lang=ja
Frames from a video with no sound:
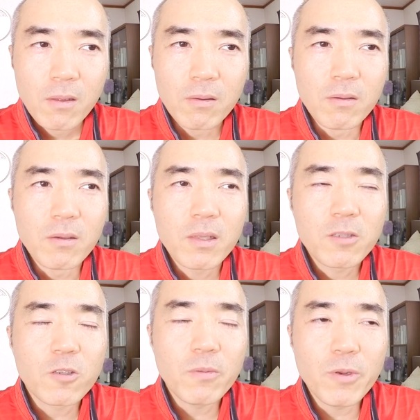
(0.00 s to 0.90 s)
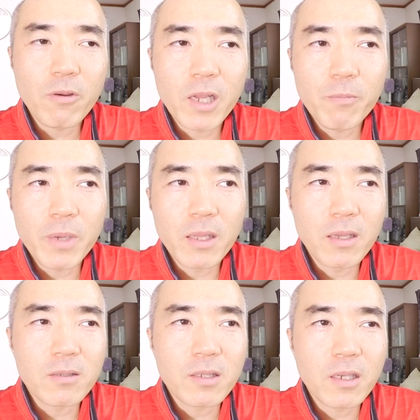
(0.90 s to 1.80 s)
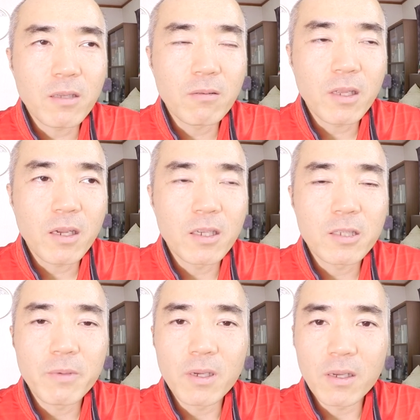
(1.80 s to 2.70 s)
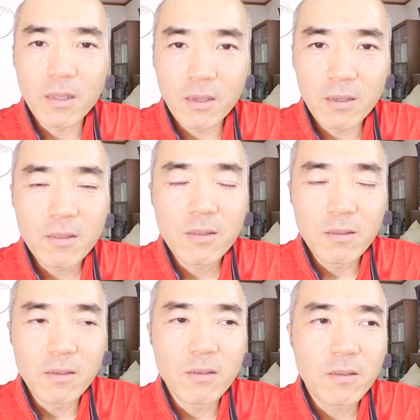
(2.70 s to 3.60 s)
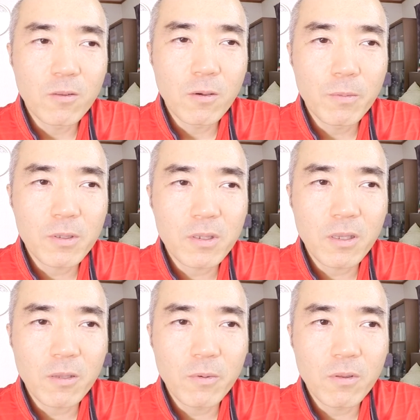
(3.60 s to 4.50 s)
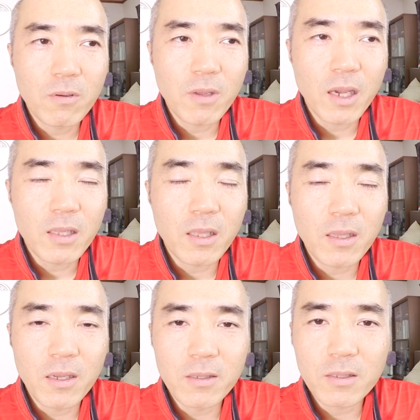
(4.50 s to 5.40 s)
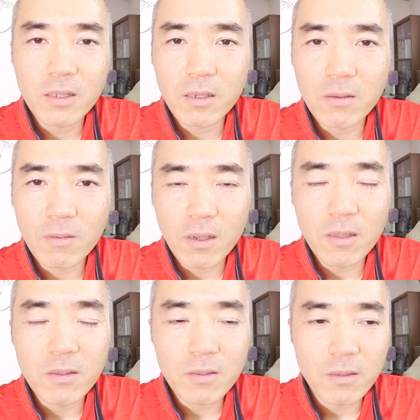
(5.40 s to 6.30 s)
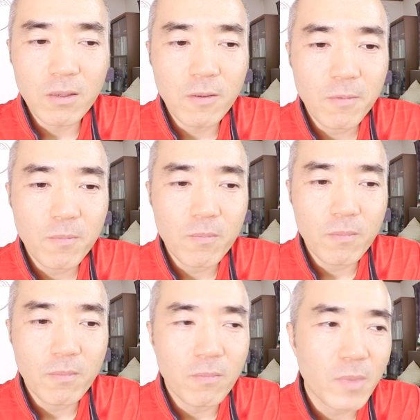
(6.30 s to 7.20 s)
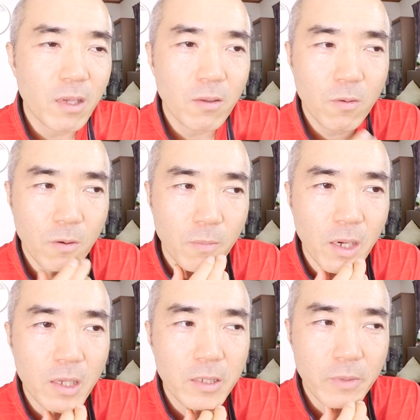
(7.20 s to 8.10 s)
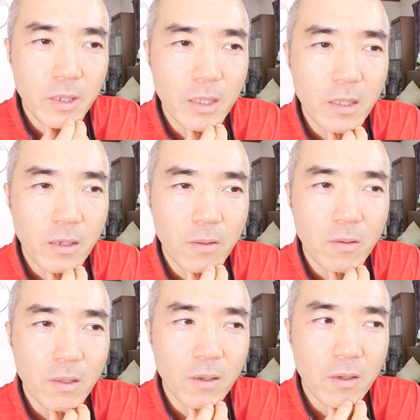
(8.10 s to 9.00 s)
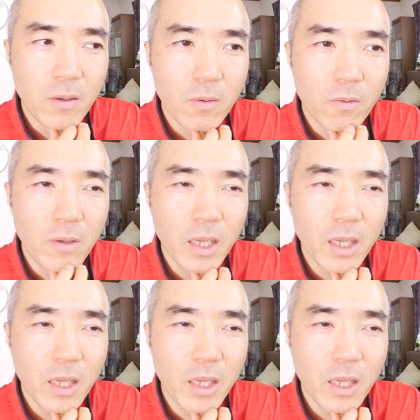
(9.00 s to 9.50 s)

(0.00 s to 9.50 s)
うん、調味料はやっぱね、すき焼きのタレが一番かな。うん、動物性のもの入ってないすき焼きのタレですね。キッコーマンが一番いいんだけどな。この